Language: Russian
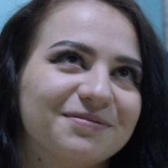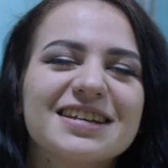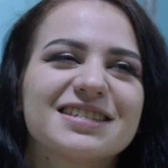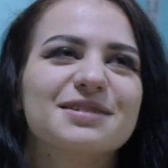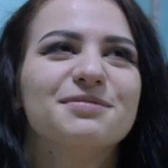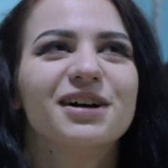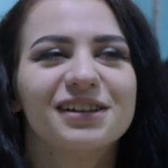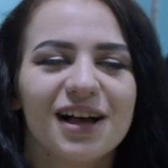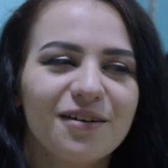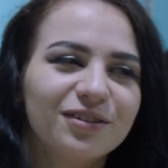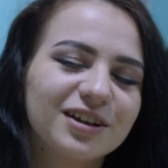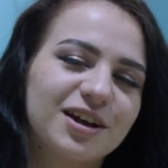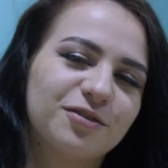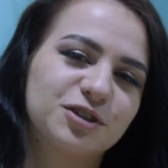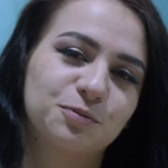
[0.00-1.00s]
Самое
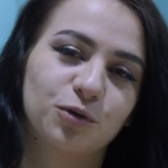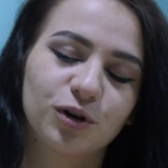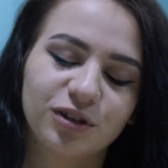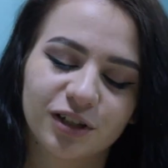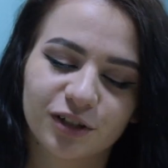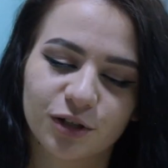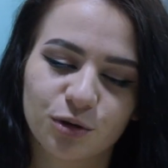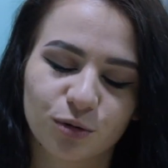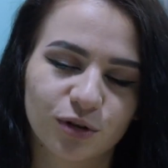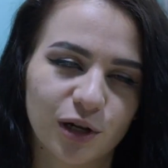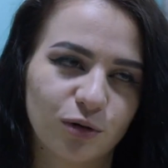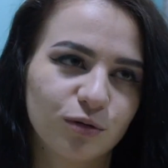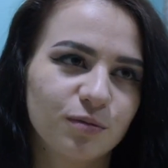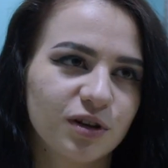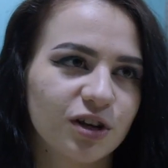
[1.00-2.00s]
главное в спорте это
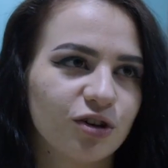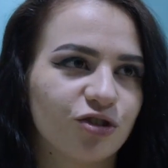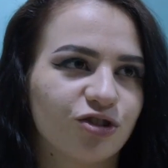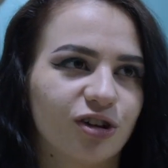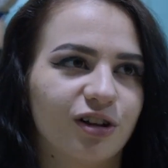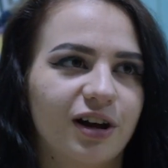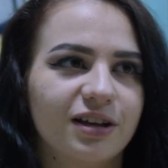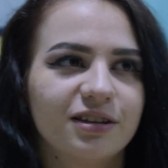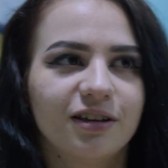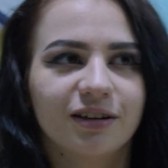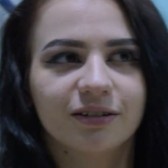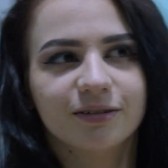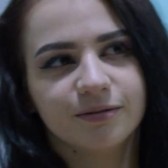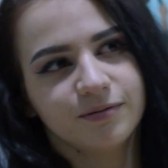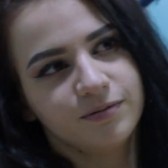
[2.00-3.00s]
трудолюбие и желание.